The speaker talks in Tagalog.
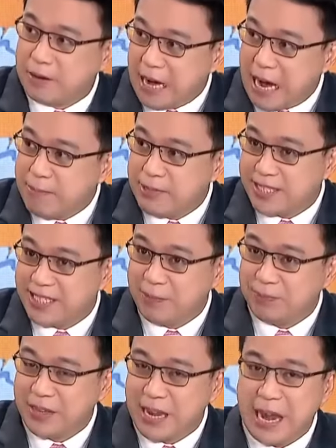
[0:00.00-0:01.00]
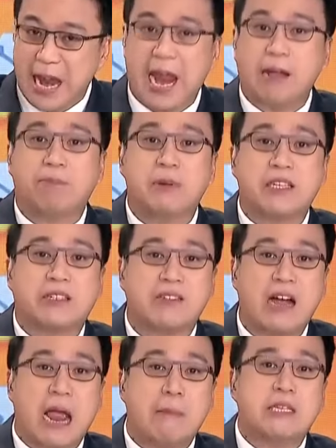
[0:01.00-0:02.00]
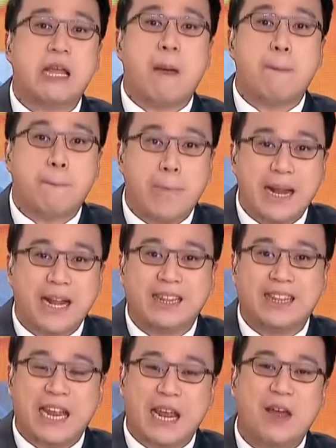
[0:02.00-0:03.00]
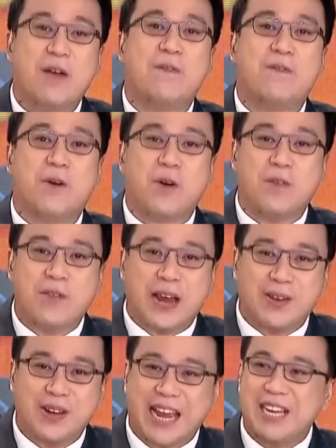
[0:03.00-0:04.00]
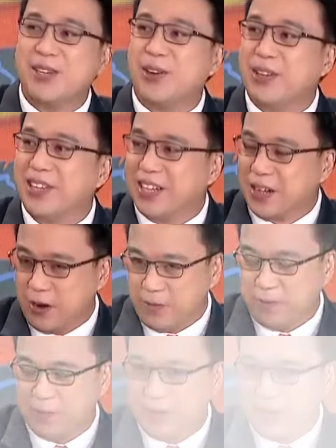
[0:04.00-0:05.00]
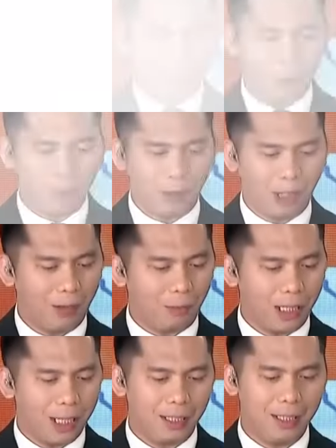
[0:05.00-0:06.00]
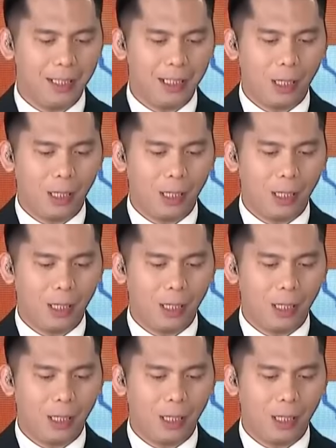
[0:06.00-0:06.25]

crimes and prescribes penalty for violation thereof. Kuya Mark, umpisahan ko na.